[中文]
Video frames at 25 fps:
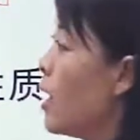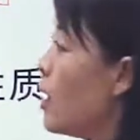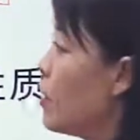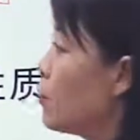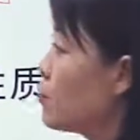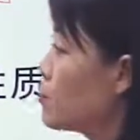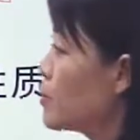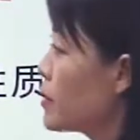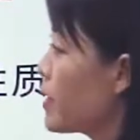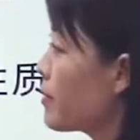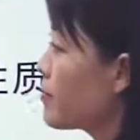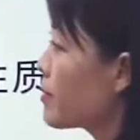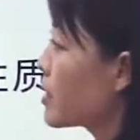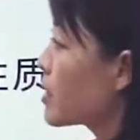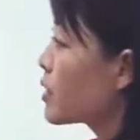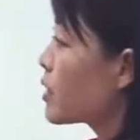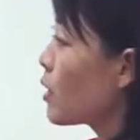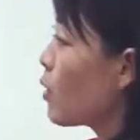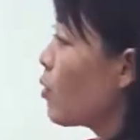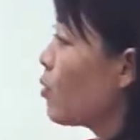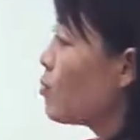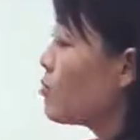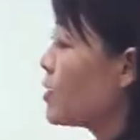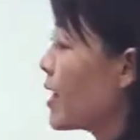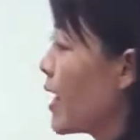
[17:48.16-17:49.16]
好，下面
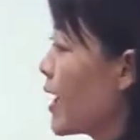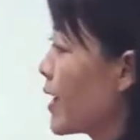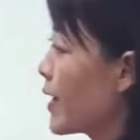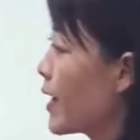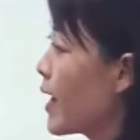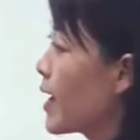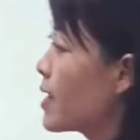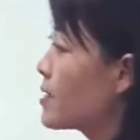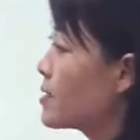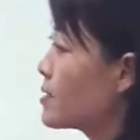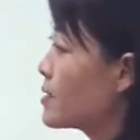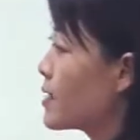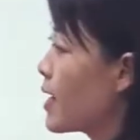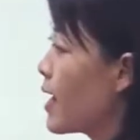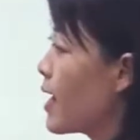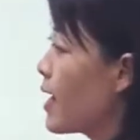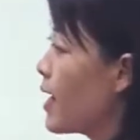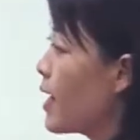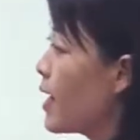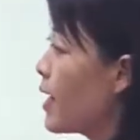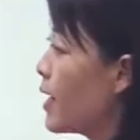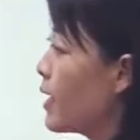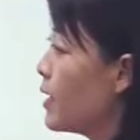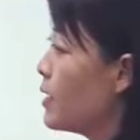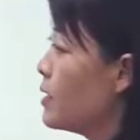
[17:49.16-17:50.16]
呢我们来看一下
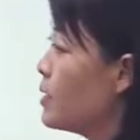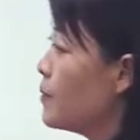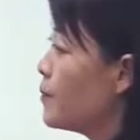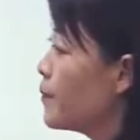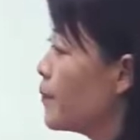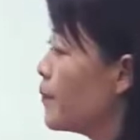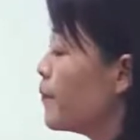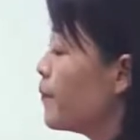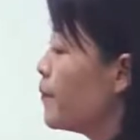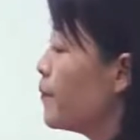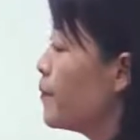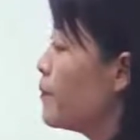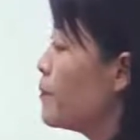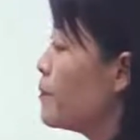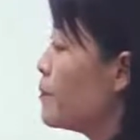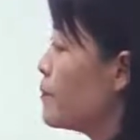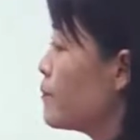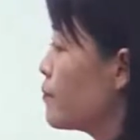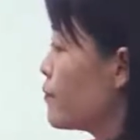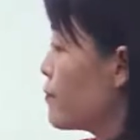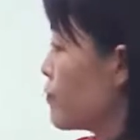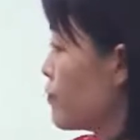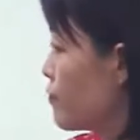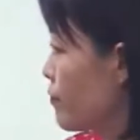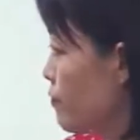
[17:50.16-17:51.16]
啊，嗯，